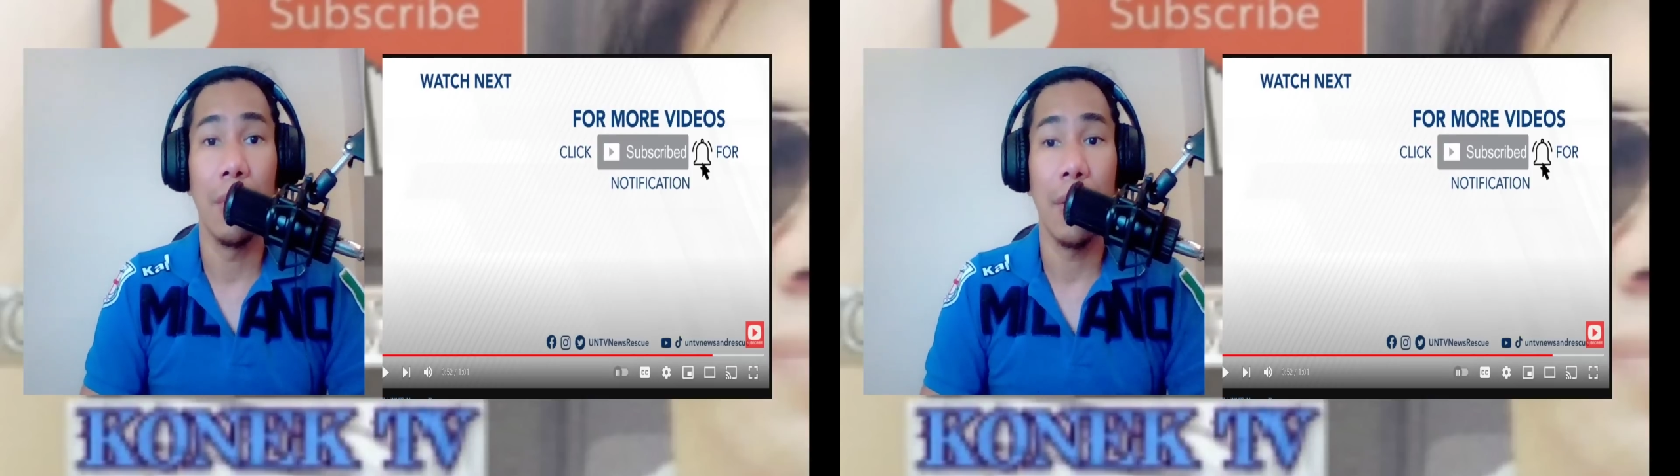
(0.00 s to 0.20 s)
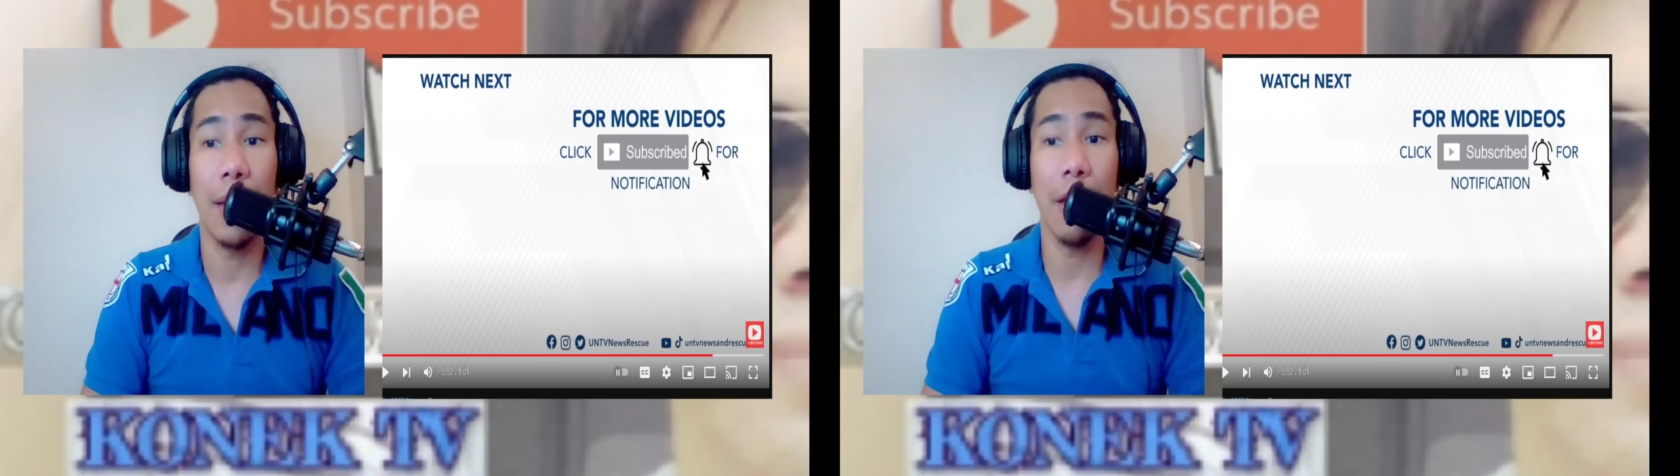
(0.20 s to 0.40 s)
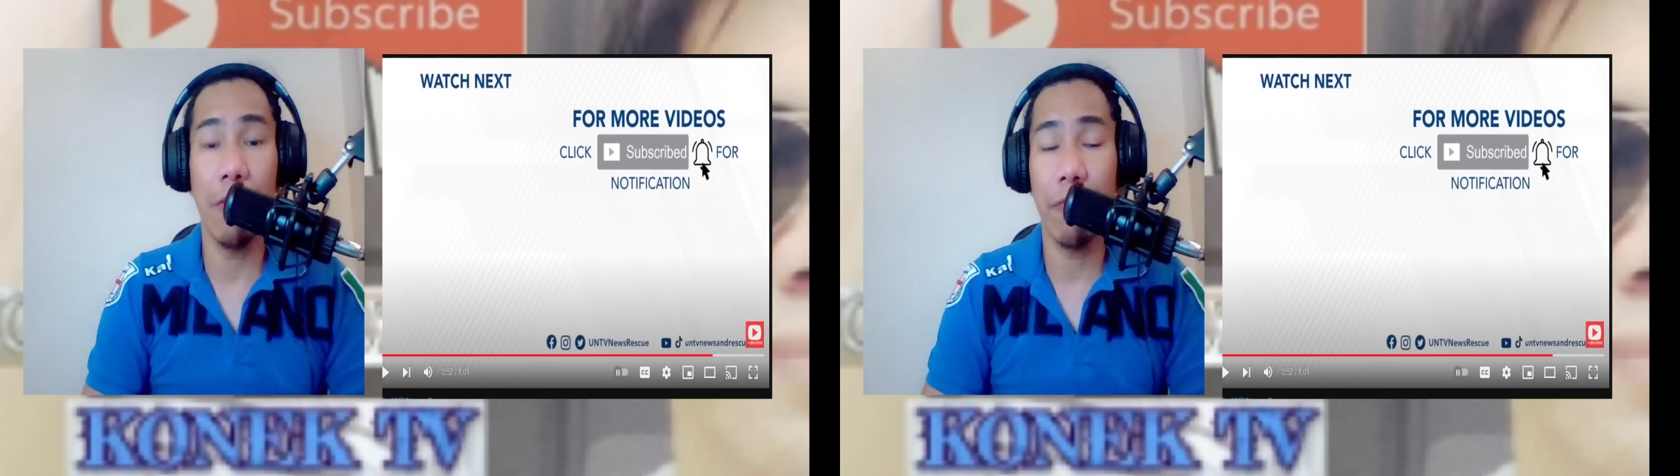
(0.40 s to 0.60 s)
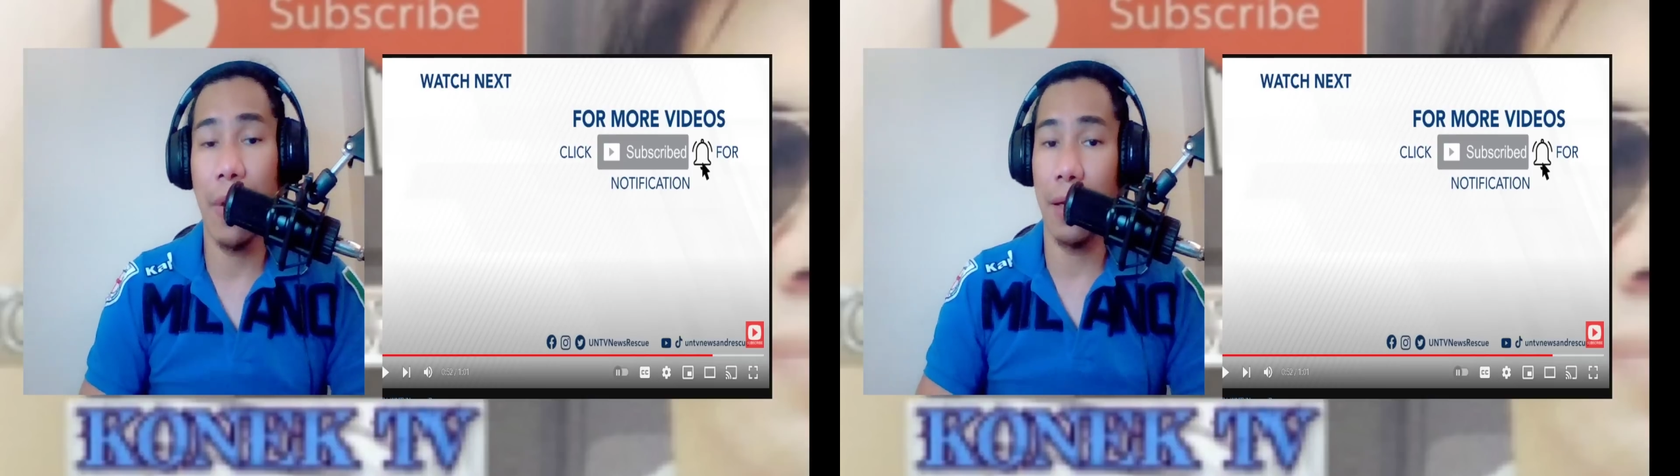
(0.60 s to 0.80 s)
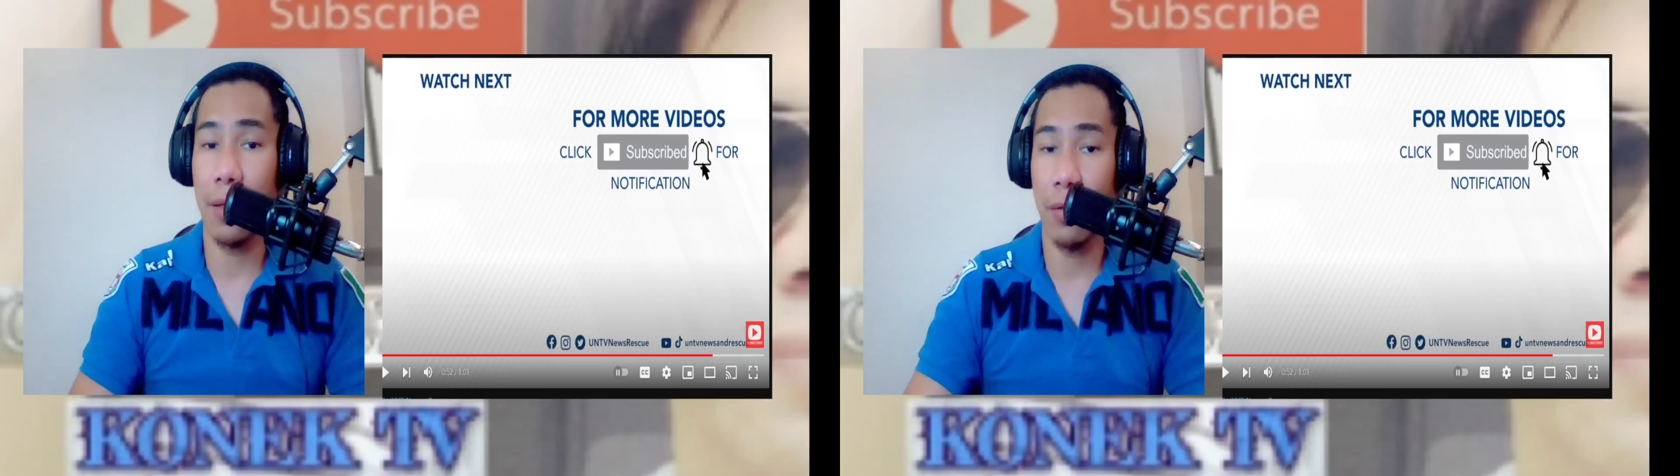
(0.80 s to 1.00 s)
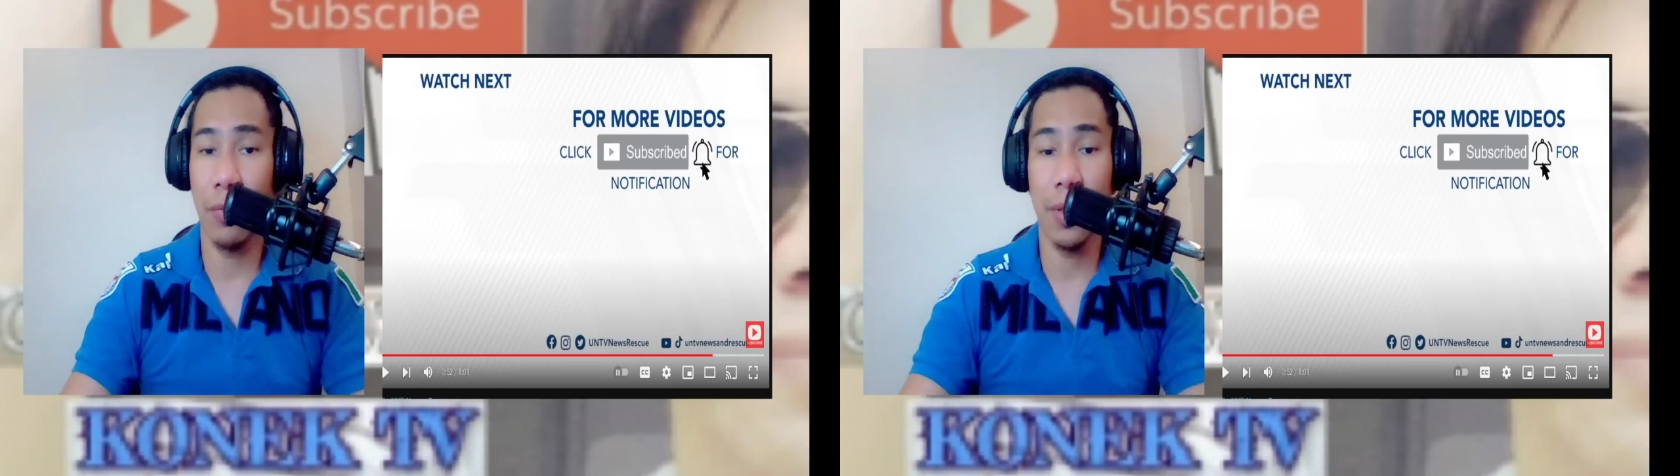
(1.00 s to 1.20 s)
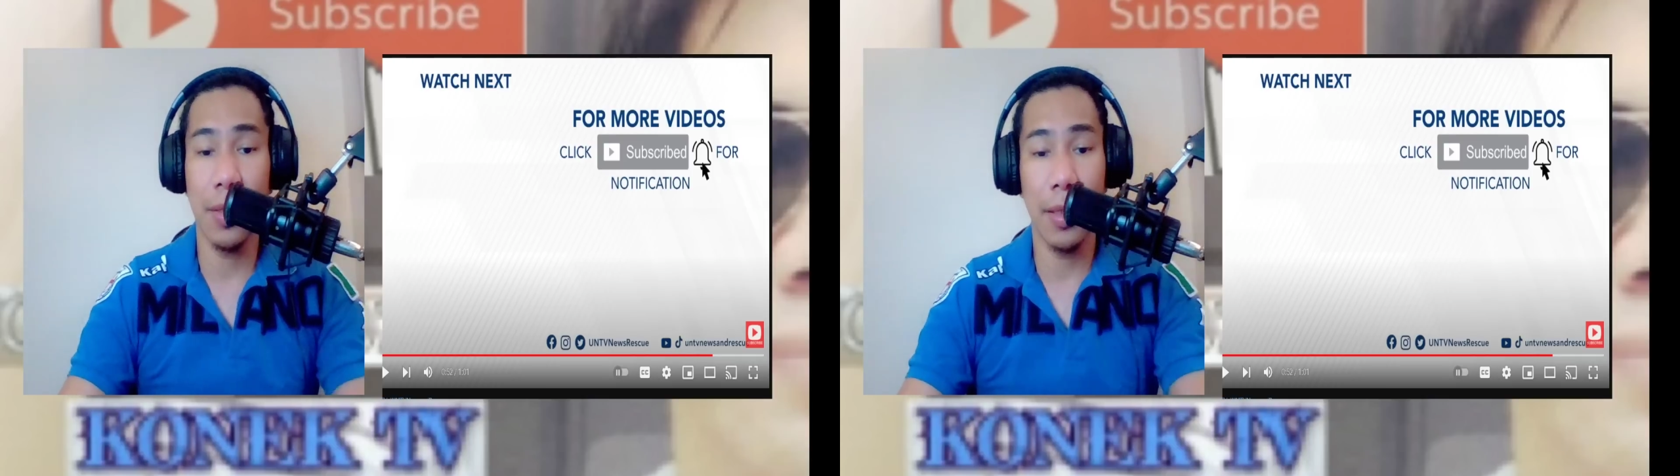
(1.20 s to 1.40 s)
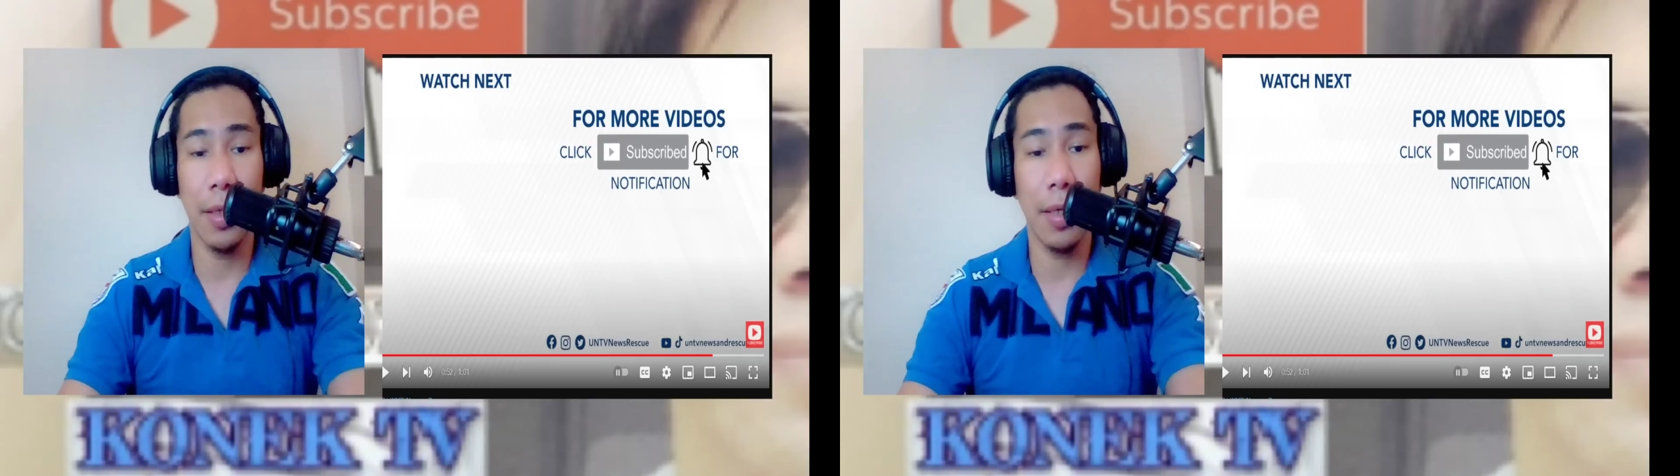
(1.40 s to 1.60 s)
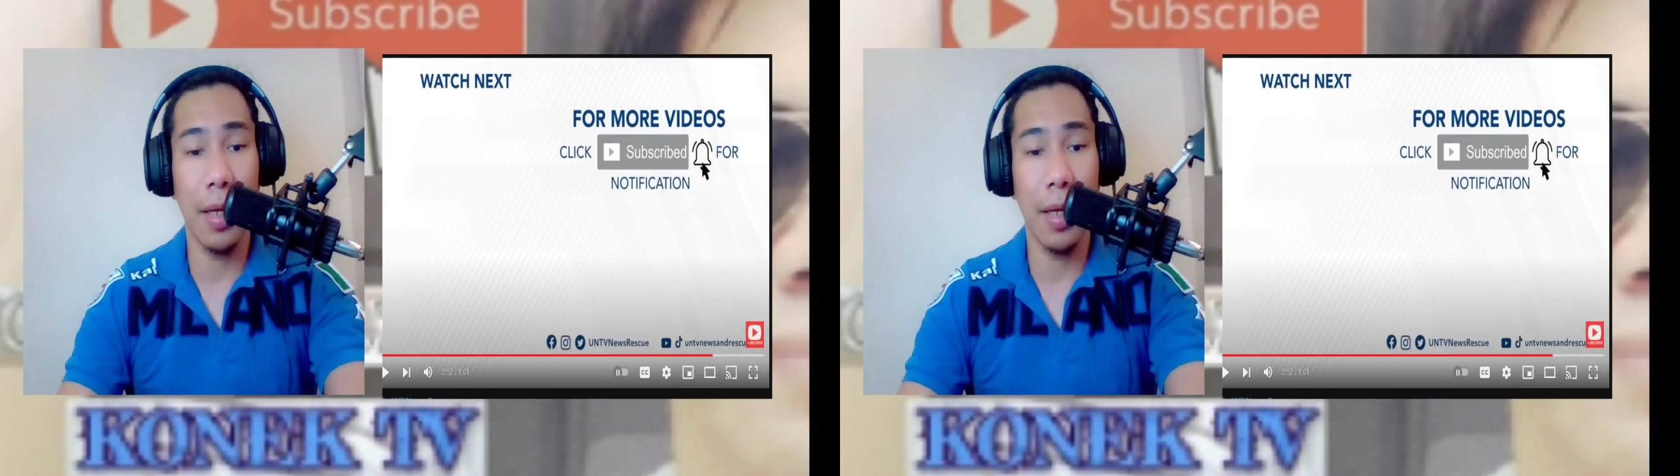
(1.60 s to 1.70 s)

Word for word: And in fact, kung titignan